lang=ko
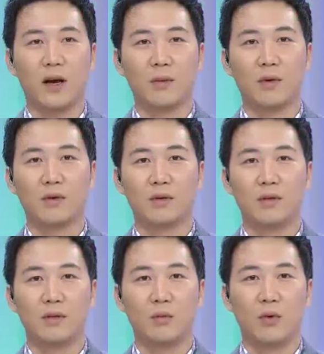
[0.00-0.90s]
하면
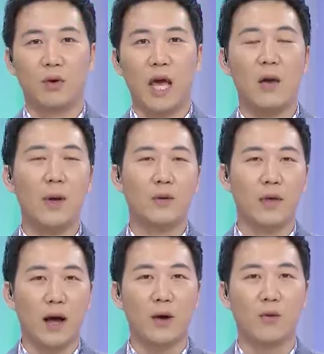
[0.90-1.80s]
늘 뭐 해외로
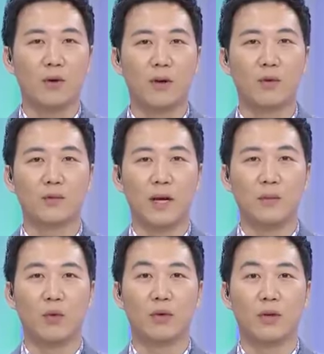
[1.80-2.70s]
나가고 그렇죠. 그런 모습 많이
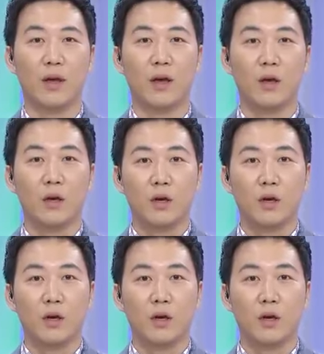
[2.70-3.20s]
보는데 네.